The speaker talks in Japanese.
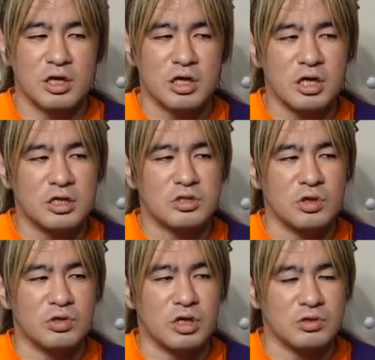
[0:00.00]
当たりが強
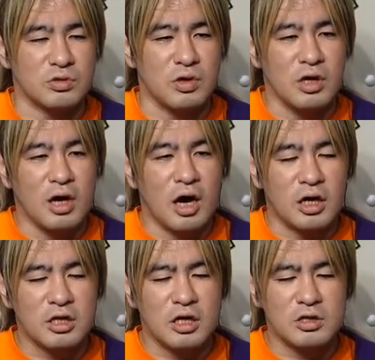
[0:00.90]
いっていうかその
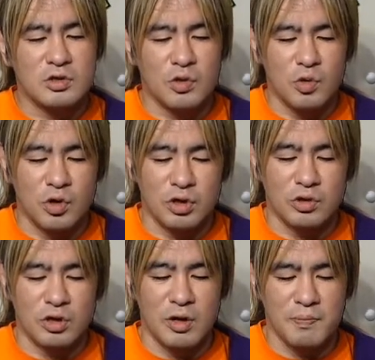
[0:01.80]
当たりが強い攻
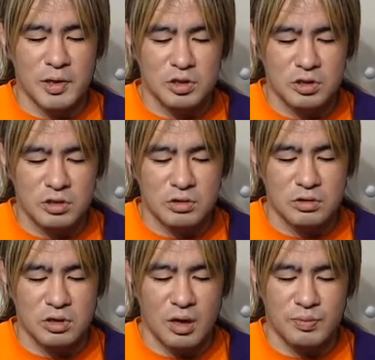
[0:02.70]
撃を連発してく
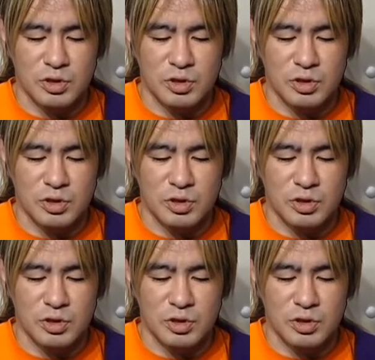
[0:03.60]
るタイプ